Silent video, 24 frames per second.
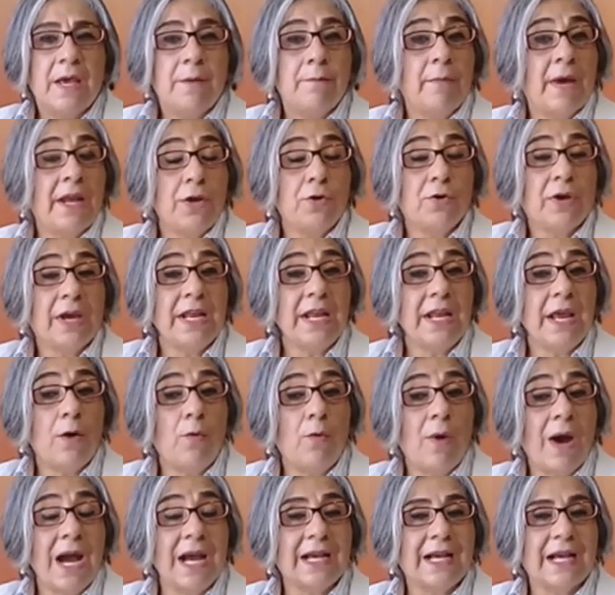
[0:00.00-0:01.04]
María Eugenia
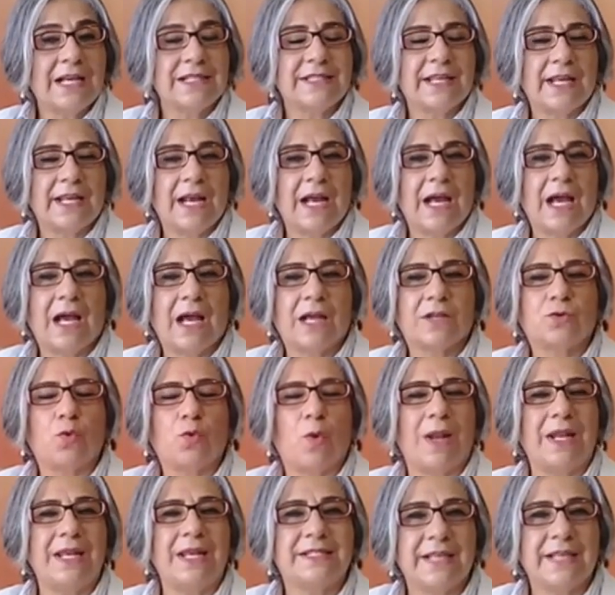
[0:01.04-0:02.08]
Huanca estará
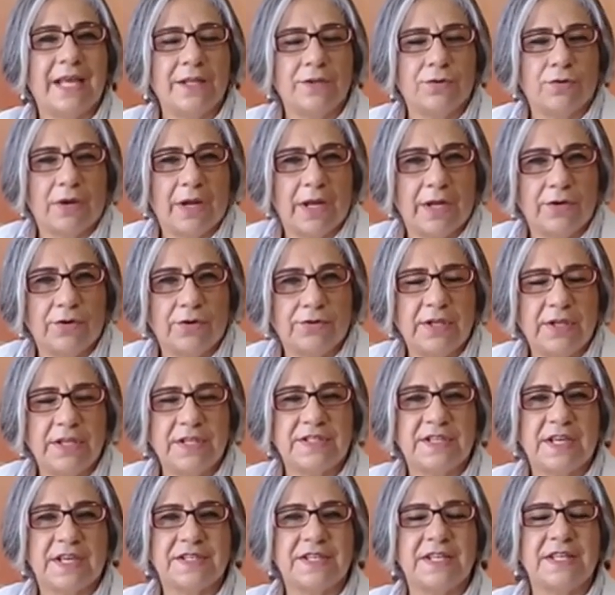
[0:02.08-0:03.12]
actualizando las
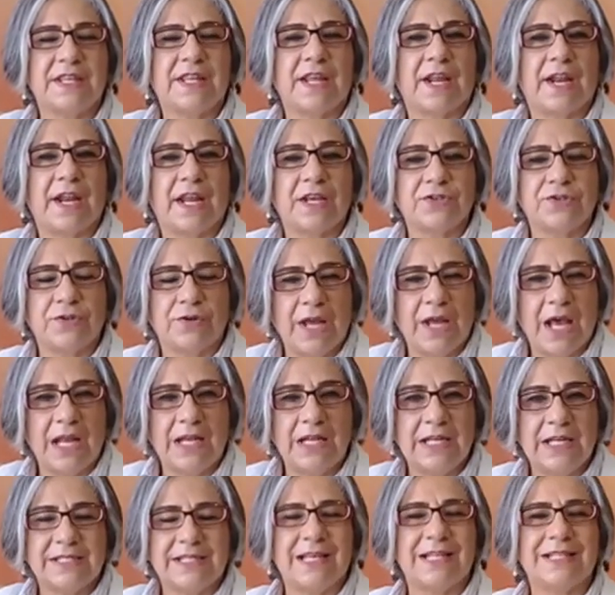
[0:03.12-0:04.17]
noticias
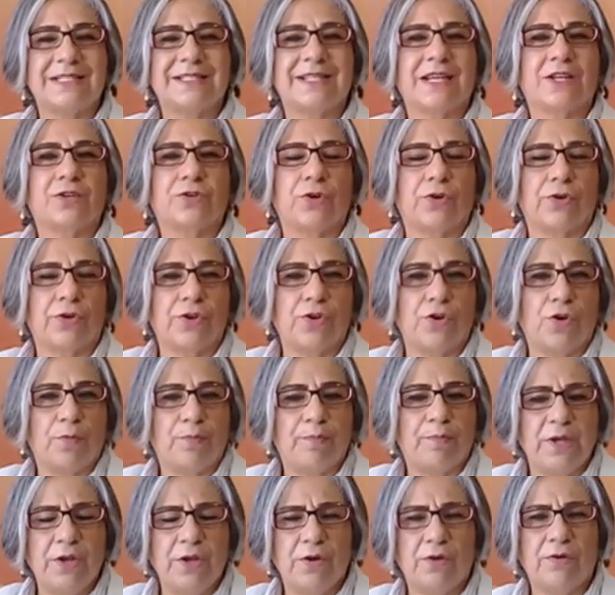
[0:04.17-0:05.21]
internacionales y el sector de
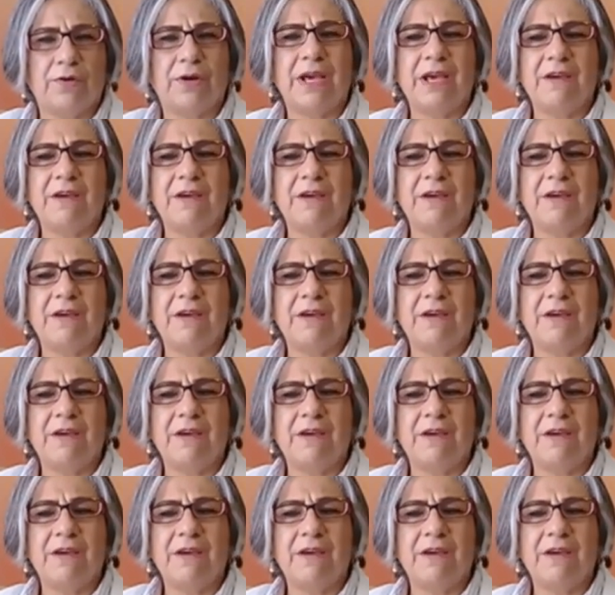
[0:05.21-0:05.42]
opinión.